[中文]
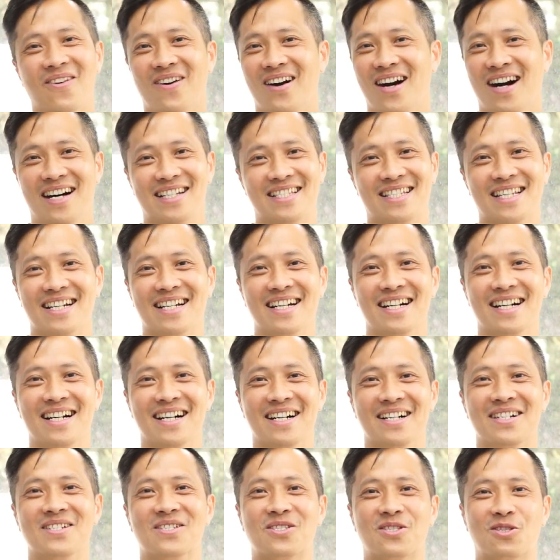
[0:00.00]
哇，这
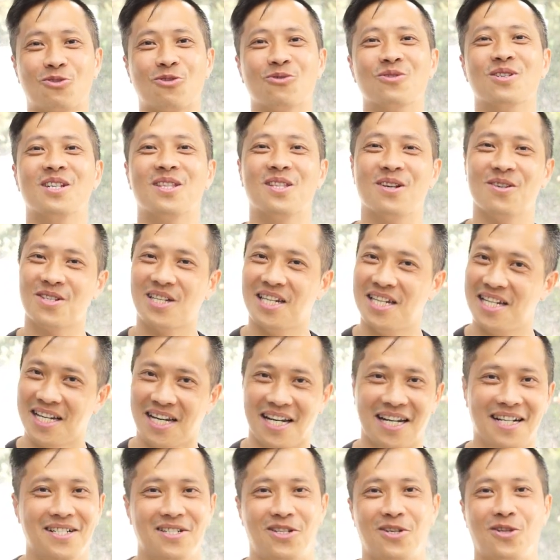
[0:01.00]
个多的东西
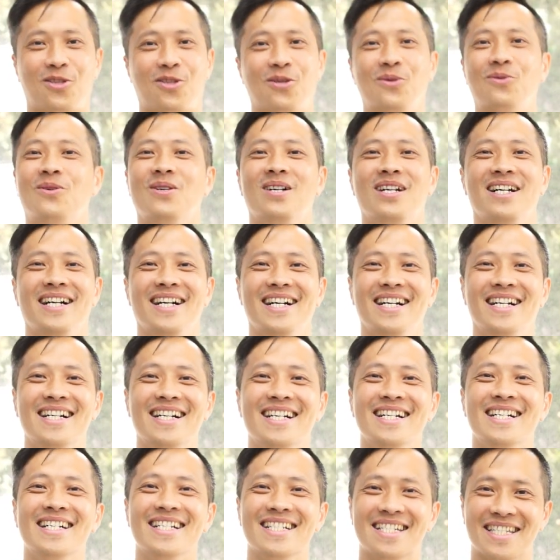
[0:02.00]
可就多了，
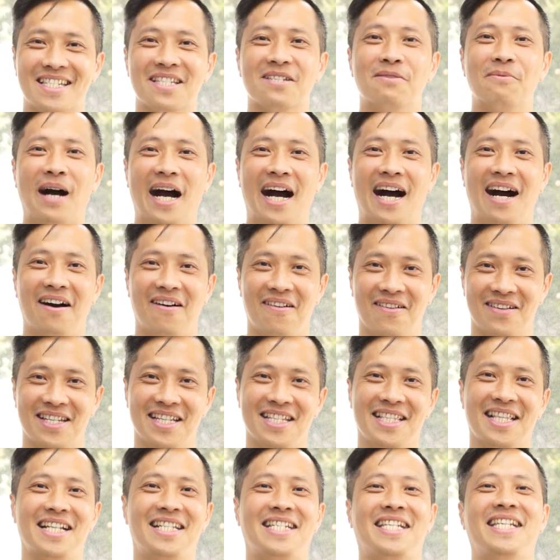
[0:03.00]
是吧？哦，
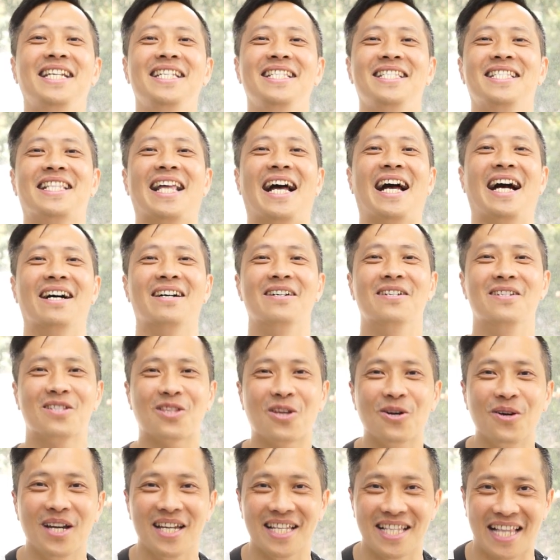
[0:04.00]
你的进档
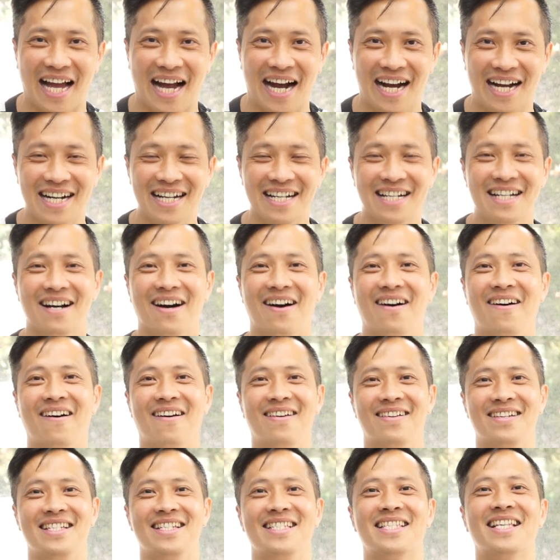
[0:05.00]
退档，
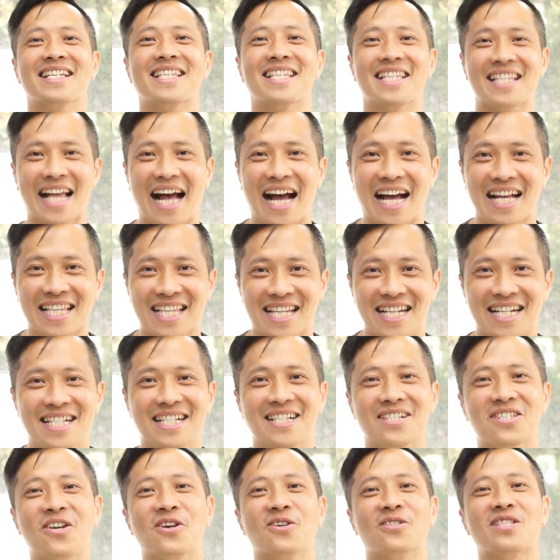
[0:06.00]
哦，你的刹
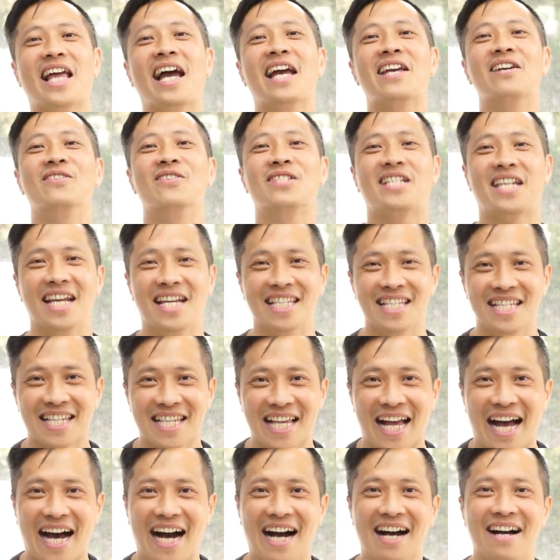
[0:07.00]
车又带有前
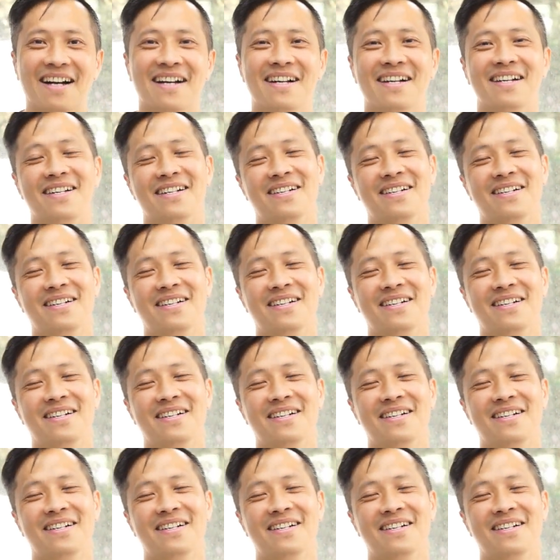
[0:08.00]
刹，